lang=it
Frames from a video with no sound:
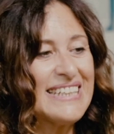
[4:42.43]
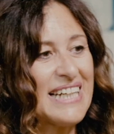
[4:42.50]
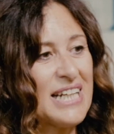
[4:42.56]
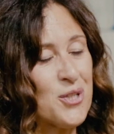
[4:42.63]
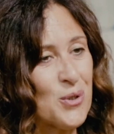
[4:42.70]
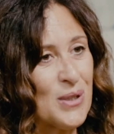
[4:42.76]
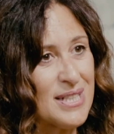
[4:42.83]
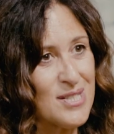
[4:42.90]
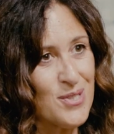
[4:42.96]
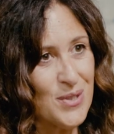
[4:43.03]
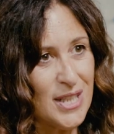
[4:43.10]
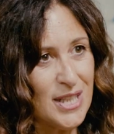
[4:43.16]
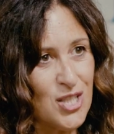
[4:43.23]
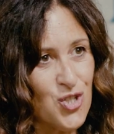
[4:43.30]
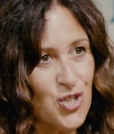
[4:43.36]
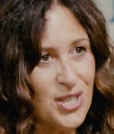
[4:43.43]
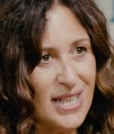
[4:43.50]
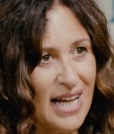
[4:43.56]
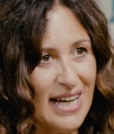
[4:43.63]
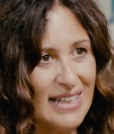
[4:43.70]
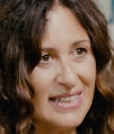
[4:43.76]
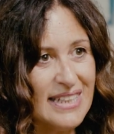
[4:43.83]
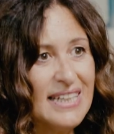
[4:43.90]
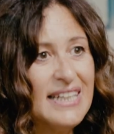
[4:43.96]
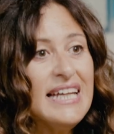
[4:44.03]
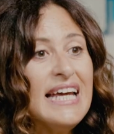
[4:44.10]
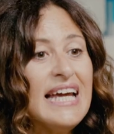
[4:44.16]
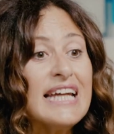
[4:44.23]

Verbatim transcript: tra erogazione digitale